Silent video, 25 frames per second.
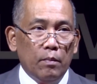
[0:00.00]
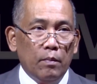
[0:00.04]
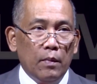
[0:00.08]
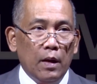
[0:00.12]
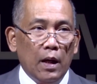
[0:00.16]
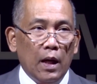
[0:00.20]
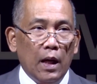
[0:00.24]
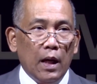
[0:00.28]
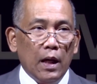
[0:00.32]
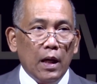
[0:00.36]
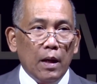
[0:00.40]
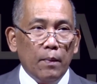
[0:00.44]

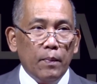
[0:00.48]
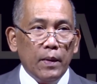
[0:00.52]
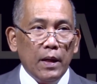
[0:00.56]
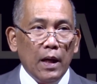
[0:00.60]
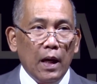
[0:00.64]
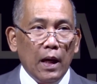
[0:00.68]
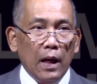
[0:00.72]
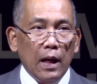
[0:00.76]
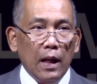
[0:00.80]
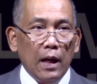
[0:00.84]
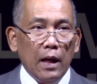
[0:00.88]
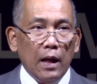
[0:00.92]

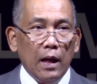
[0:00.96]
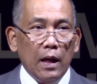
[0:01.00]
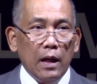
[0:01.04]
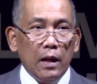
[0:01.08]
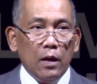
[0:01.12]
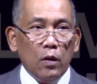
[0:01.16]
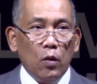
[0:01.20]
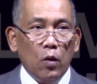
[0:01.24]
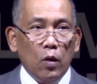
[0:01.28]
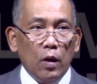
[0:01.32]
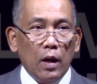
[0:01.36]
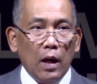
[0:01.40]
menghadapi
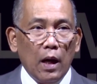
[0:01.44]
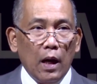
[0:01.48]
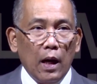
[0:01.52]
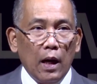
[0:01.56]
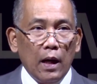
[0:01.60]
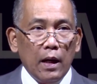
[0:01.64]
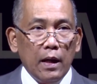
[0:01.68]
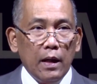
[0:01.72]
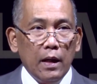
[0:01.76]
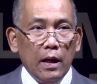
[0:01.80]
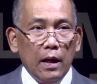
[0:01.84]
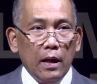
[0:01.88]
halangan,
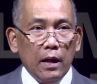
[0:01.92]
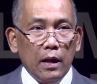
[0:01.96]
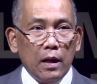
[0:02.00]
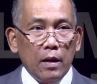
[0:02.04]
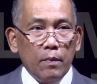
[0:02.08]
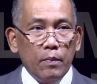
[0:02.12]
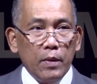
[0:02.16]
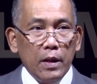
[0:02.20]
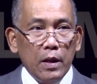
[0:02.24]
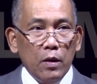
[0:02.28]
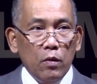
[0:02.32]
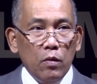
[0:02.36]
godaan, dan
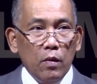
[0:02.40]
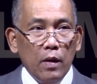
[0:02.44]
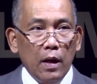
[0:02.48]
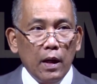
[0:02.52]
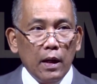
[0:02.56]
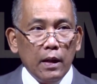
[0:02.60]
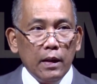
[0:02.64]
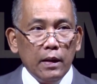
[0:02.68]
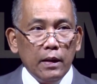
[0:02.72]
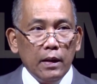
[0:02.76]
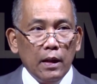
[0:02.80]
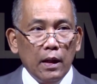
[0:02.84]

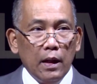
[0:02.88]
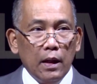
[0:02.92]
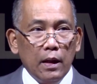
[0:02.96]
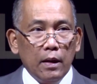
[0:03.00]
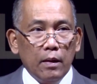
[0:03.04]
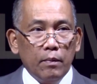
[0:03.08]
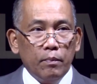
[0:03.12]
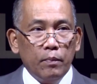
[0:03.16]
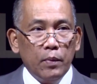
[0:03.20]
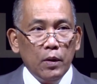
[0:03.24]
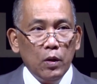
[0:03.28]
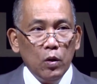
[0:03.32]
kebingungan
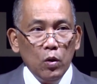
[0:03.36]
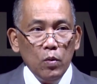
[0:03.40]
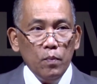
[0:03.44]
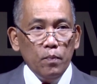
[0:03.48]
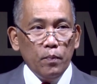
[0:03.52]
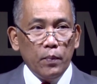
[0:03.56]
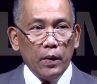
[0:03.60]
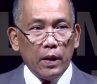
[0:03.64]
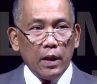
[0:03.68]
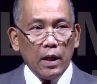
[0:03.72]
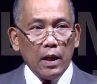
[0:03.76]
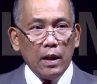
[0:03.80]
yang
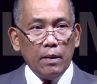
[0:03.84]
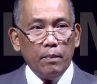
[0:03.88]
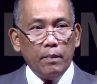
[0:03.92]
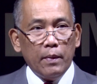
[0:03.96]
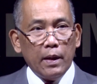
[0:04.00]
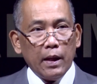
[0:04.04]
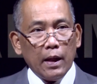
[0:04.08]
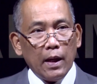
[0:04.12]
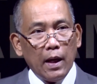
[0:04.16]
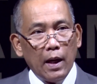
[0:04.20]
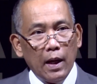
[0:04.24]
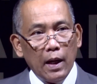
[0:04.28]
belum pernah
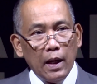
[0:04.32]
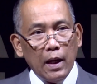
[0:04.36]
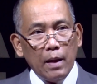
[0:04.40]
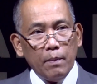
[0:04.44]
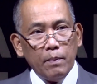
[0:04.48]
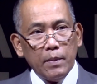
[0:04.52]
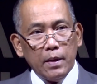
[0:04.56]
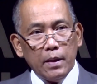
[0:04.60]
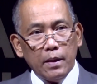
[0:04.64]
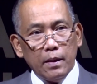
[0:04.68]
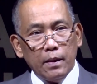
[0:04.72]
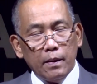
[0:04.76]
mereka
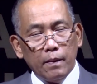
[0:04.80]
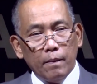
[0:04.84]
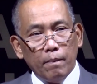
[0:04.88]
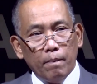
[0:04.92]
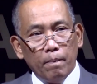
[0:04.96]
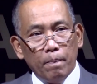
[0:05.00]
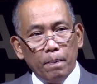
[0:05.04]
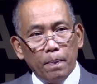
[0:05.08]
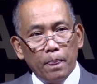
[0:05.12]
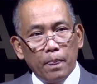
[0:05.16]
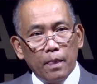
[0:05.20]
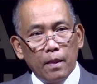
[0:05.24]
alami.
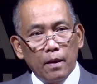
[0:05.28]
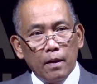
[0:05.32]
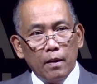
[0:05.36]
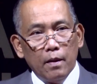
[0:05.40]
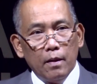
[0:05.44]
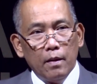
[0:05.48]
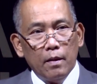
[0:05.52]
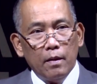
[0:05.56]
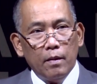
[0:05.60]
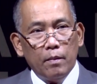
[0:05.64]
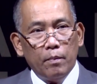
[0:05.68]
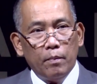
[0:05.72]

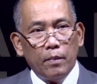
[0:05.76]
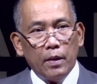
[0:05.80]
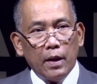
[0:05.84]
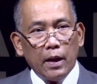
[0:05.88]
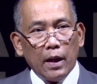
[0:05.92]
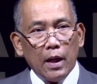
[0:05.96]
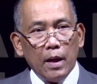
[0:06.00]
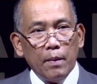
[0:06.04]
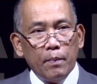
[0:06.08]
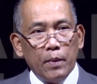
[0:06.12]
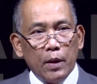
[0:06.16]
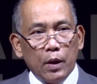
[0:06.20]

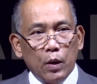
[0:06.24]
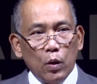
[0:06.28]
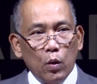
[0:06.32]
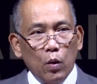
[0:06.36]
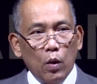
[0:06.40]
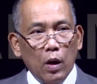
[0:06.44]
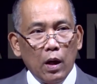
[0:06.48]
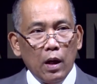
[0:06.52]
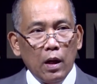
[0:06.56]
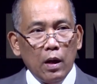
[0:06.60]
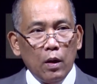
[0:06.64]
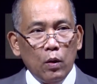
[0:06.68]
Mereka
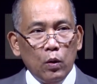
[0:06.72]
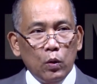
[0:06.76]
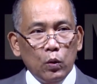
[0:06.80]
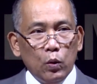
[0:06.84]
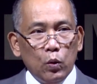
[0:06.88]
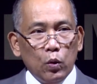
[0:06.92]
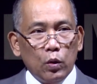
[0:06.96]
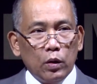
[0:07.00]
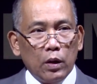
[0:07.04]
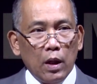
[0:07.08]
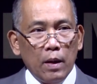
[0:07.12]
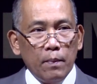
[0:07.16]
berdoa
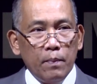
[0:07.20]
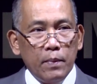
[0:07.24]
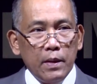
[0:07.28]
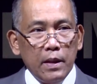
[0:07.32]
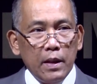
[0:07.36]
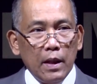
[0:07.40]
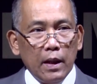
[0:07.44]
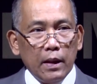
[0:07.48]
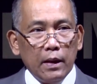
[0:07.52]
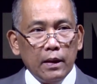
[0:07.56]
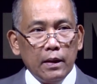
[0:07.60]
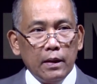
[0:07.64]
untuk
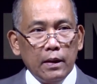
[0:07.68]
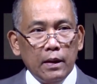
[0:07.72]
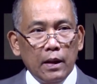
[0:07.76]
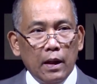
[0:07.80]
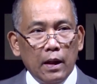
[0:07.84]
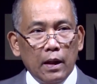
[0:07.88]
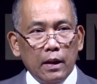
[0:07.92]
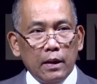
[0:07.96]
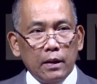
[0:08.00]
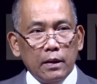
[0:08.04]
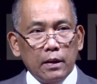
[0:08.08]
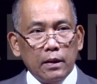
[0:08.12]
tabiat
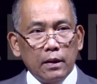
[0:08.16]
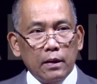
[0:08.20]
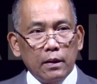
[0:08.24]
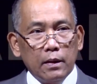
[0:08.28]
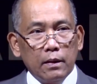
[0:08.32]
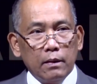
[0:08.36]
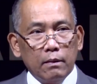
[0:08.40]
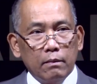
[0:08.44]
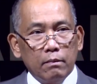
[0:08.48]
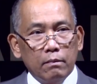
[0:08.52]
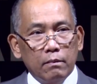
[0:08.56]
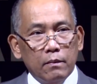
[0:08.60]
yang
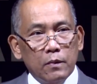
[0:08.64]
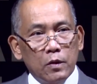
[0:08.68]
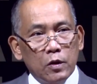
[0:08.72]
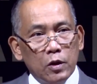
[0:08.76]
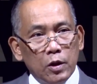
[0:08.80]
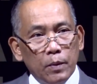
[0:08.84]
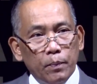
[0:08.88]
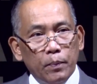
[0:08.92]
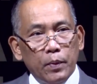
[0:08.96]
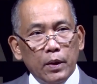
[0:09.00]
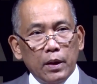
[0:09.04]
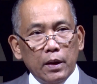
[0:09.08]

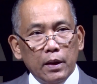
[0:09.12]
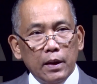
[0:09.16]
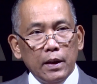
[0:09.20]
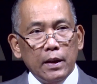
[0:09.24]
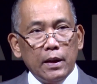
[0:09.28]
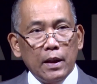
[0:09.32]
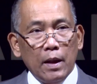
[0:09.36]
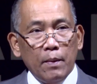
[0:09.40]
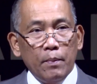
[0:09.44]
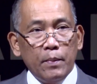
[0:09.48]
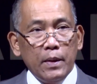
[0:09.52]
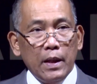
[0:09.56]

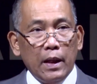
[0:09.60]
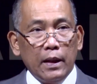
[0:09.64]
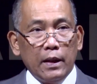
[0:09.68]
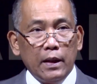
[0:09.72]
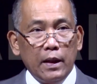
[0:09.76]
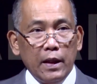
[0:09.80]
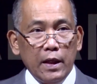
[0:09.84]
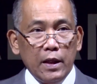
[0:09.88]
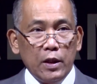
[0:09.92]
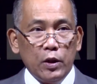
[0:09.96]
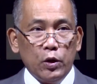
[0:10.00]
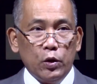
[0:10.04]
seperti
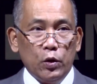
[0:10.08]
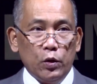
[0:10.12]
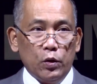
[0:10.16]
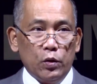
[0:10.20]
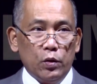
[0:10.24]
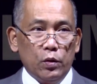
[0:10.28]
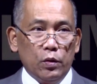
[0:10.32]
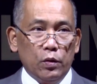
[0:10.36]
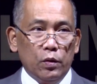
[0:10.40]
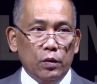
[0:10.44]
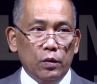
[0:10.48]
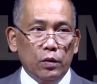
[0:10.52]
tabiat
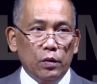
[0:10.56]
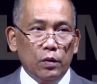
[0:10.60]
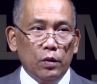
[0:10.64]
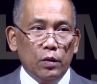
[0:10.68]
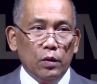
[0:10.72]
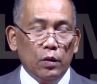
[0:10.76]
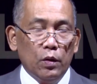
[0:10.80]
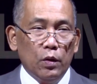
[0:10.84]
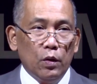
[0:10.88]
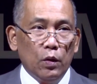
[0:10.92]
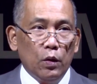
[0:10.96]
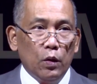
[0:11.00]
Kristus
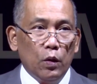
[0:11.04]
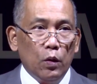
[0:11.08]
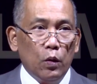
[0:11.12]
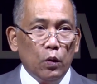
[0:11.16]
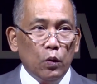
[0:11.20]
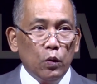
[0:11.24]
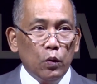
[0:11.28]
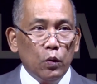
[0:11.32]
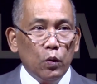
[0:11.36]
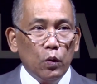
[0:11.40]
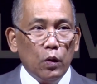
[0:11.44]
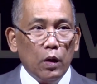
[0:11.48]

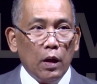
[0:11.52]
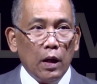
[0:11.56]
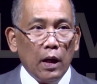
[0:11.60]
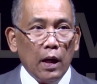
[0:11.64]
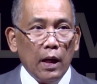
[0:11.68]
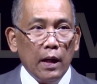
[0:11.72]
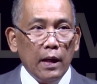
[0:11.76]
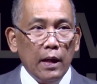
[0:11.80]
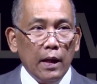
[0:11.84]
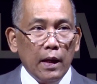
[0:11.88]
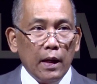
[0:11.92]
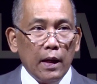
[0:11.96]
untuk
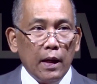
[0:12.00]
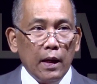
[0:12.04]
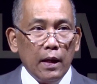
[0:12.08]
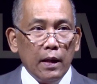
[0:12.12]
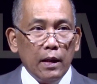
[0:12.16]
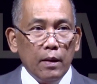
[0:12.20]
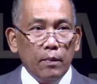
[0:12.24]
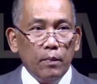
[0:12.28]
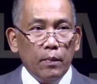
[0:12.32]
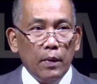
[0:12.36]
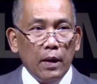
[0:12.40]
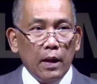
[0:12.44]

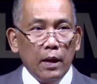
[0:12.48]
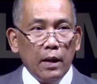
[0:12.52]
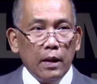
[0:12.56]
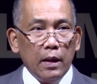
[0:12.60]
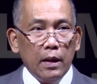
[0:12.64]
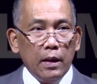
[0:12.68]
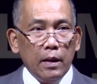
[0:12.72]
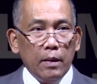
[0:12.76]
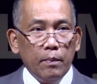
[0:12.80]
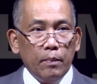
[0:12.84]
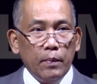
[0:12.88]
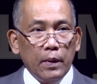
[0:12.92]
kelayakan
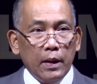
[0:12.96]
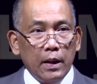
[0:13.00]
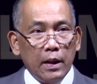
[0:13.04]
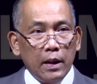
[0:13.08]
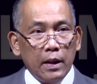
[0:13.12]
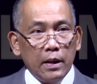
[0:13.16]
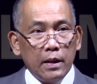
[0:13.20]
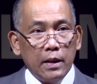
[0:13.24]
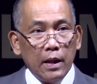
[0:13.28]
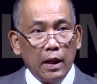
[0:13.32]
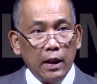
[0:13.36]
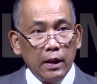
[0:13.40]
bagi
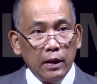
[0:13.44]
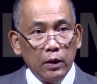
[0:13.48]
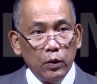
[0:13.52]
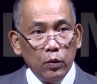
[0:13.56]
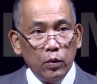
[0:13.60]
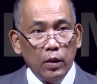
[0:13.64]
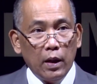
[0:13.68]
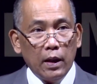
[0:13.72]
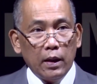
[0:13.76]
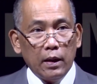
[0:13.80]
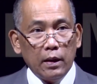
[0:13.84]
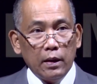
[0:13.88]
pekerjaan
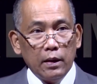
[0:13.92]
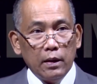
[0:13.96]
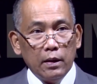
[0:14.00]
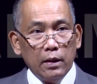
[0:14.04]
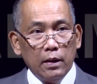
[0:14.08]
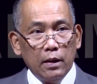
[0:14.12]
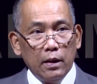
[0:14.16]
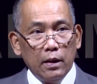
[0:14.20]
Tuhan.